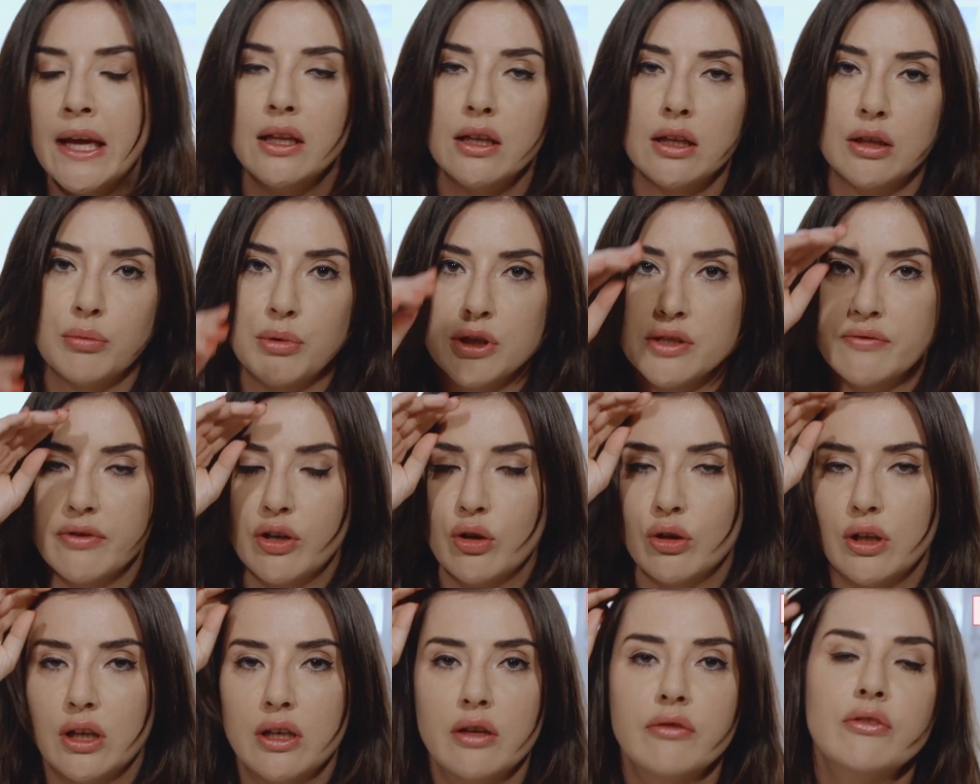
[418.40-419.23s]
Natomiast
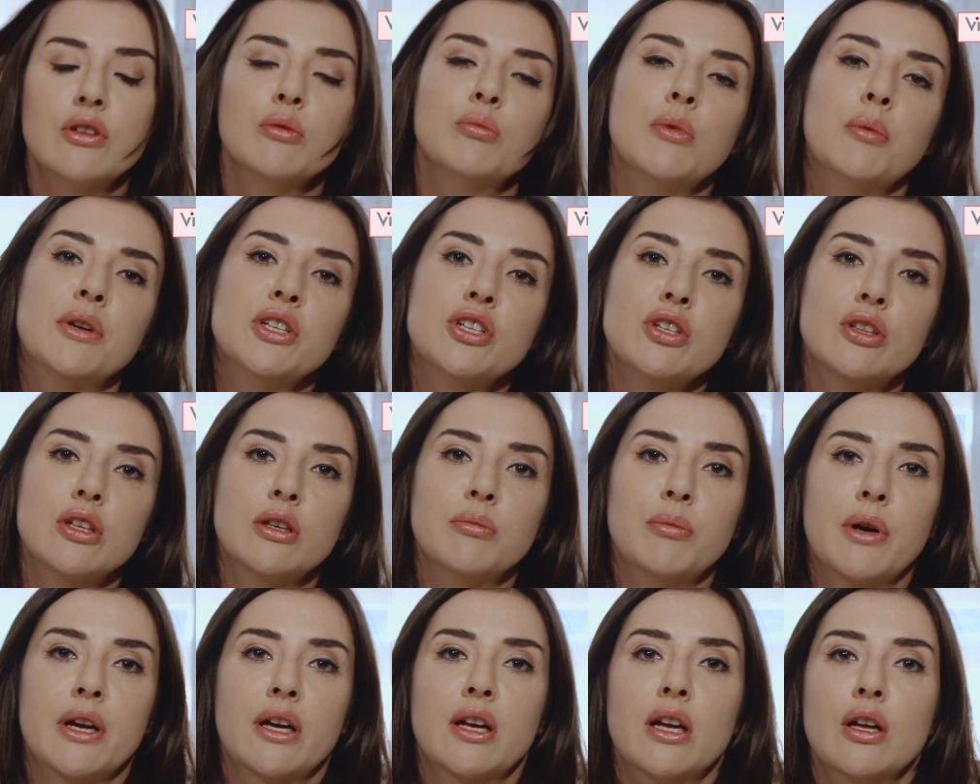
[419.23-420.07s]
wykonanie w tym momencie
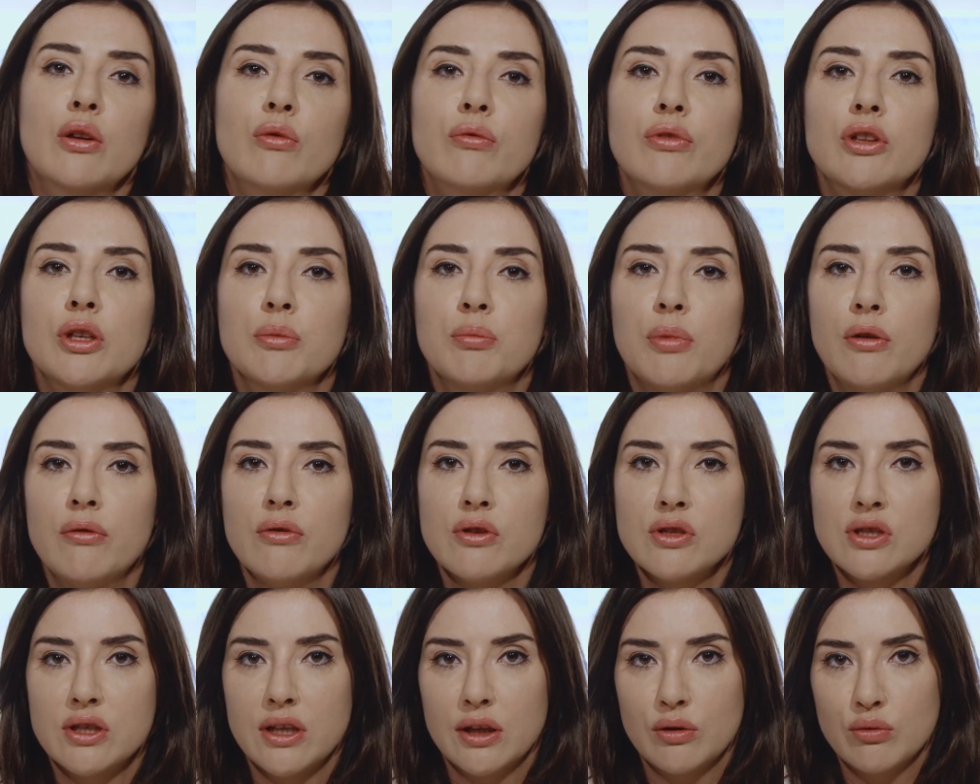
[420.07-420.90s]
tych markerów
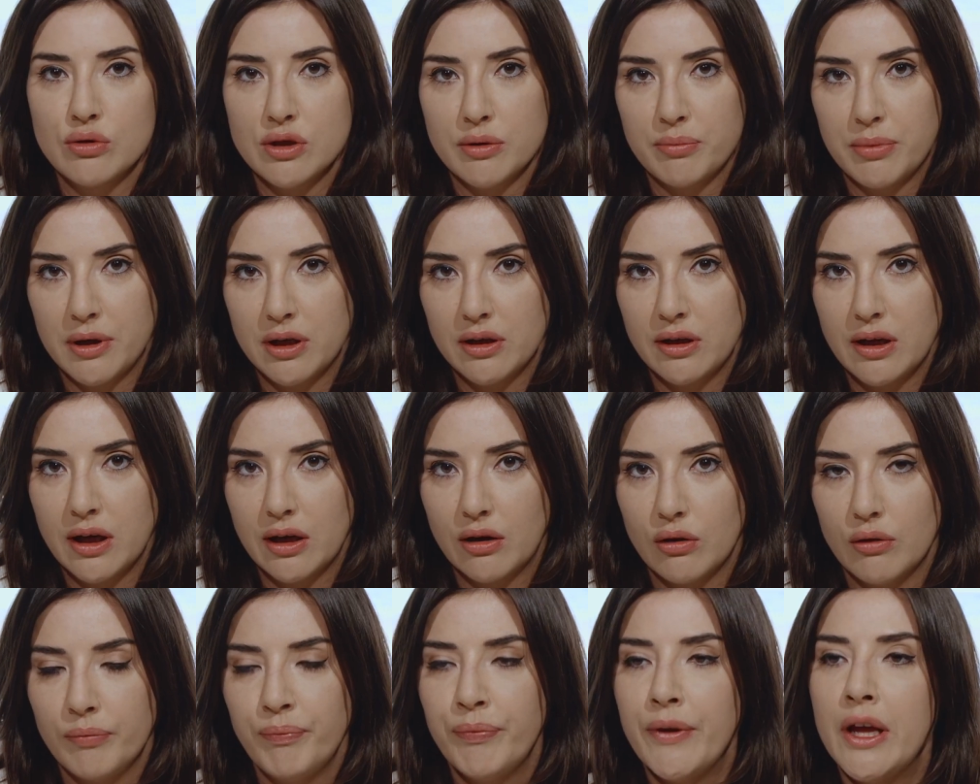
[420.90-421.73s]
typowo stanu
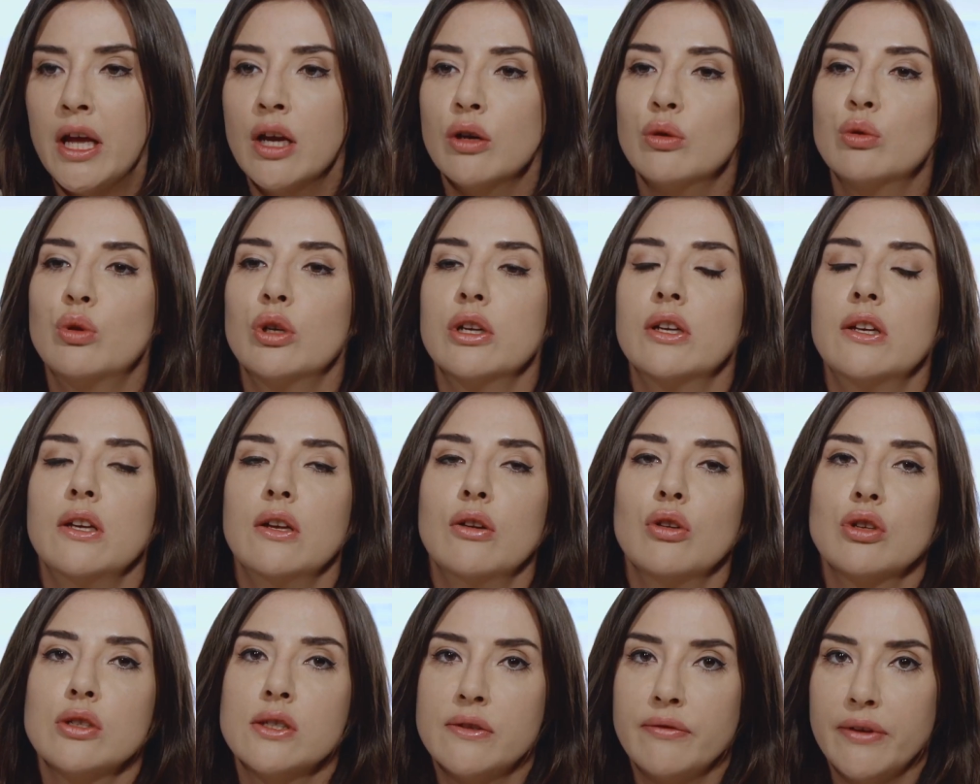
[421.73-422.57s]
zapalnego, których
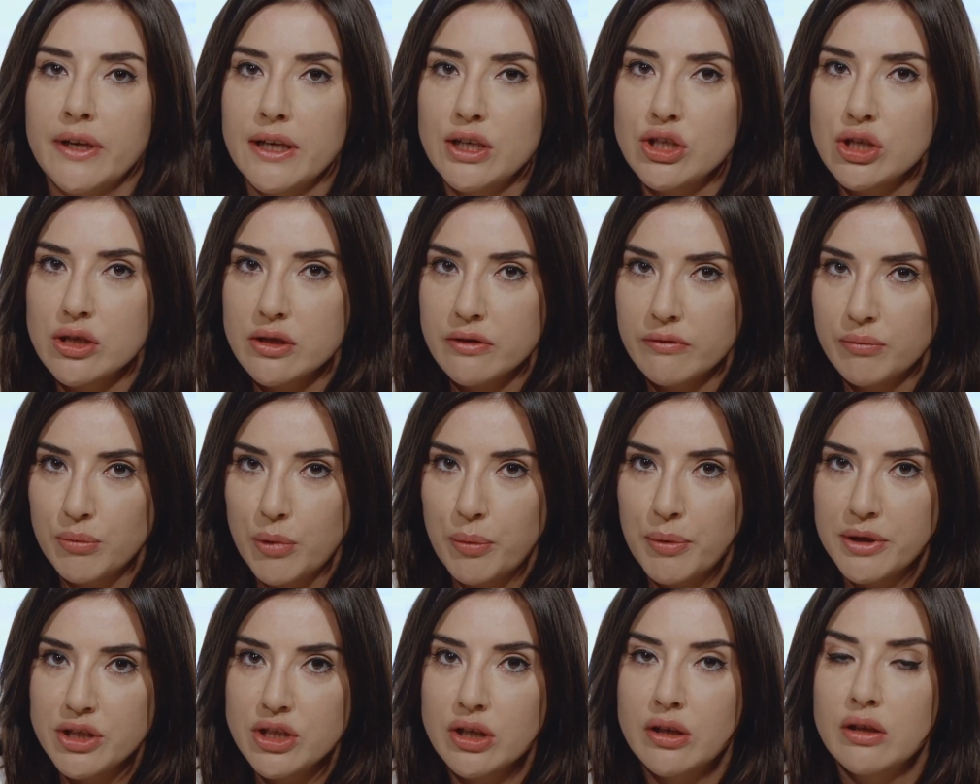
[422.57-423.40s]
ilość zwiększa się w
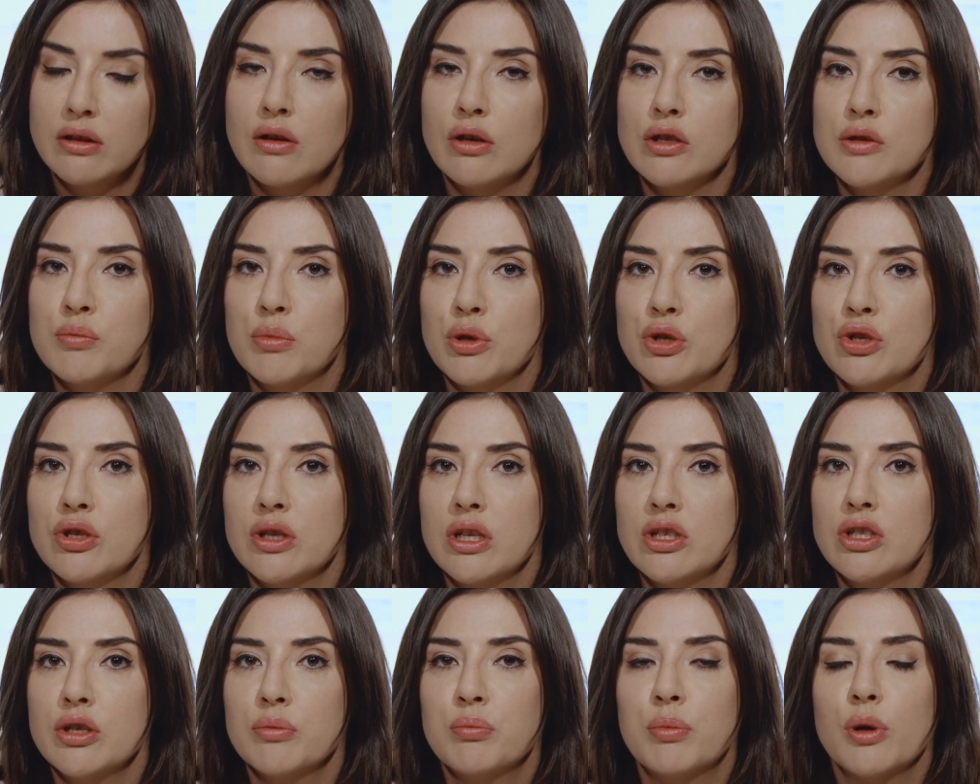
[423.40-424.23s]
momencie, kiedy
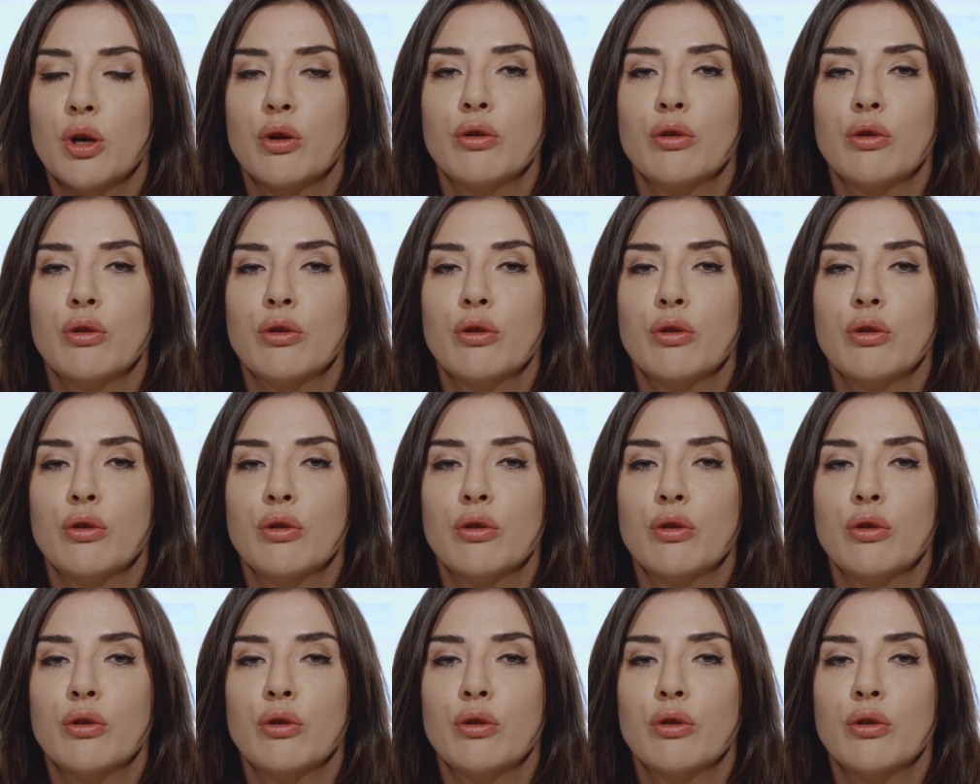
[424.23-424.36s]
rozpoczyna się